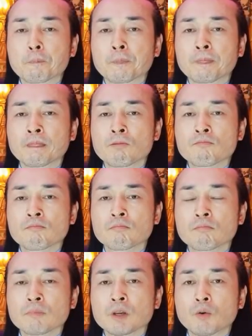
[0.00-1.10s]

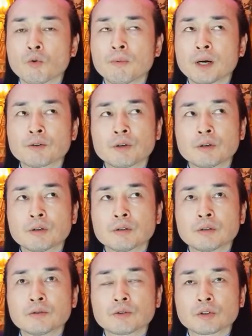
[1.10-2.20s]
음, 5만
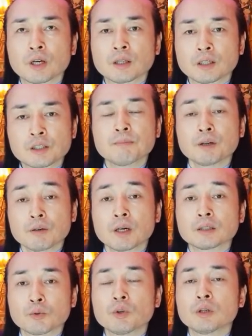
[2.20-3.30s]
원으로 정했다 10만
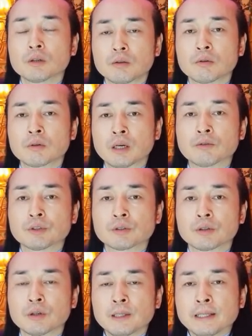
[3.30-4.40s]
원까지 올린 걸로 알고
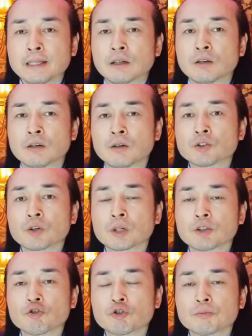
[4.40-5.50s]
있어요. 어,
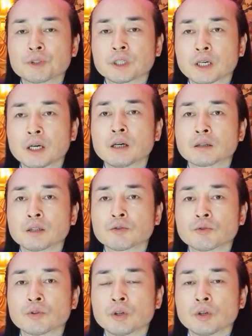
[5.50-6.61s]
어저께 뉴스 보니까
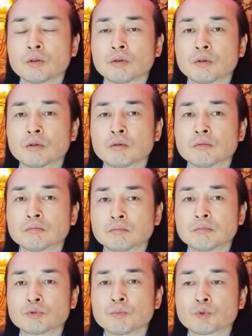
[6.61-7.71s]
그래도 어,
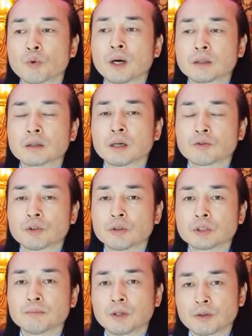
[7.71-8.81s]
음, 좀 좋아하더라고요.
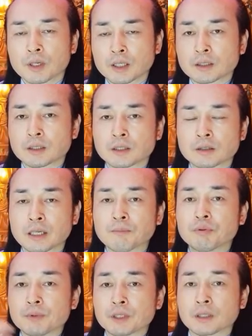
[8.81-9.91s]
10만 원까지 그
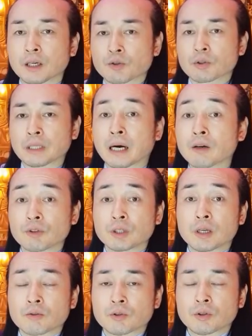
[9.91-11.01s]
상품이 계속 나가고
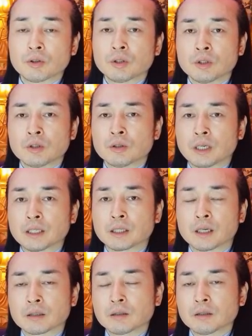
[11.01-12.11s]
있다고 어,
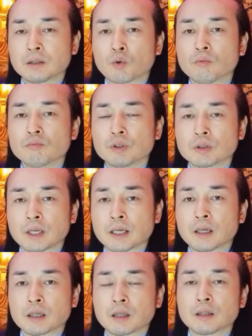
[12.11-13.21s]
하니까 그거는 이제 공무원들에
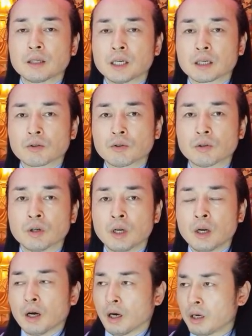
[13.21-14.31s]
해당이 된 이야기고
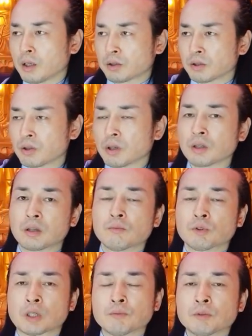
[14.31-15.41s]
아, 친척한테
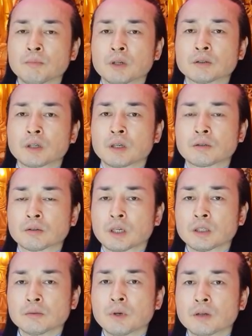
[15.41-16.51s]
뭐 30만 원짜리든
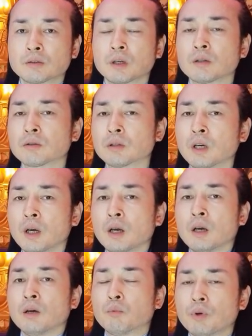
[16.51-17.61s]
40만 원짜리든
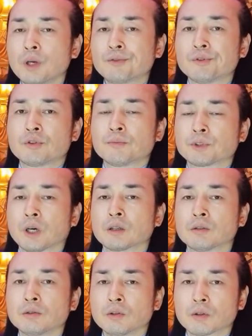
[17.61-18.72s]
보낼 수 있으면 자기
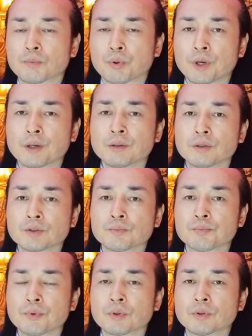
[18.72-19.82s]
능력껏 보내는 거지
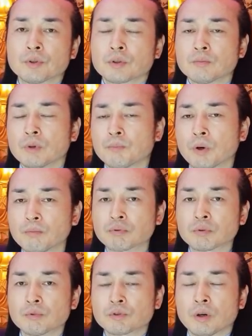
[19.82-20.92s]
뭐 그거를 뭐
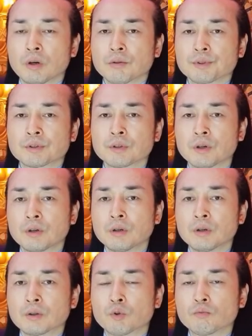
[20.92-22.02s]
법으로 뭐 정하고
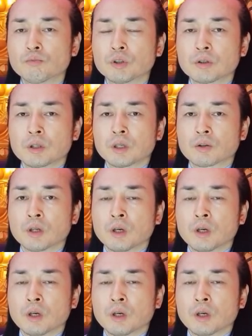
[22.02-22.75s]
있어 공무원들이나